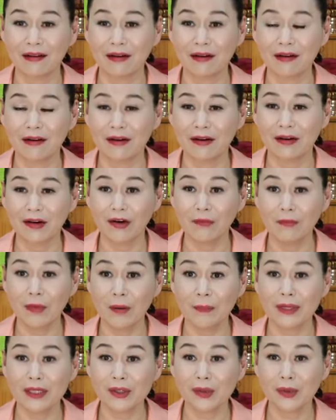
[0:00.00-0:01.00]
어,
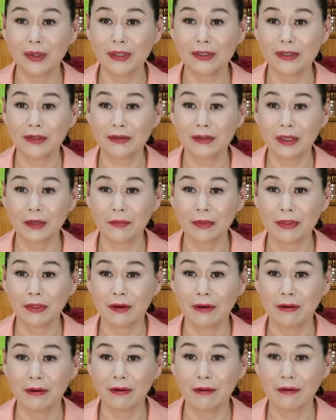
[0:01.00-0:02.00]
엄마 뱃속에서
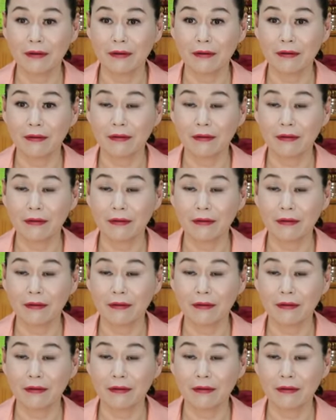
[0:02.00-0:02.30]
때부터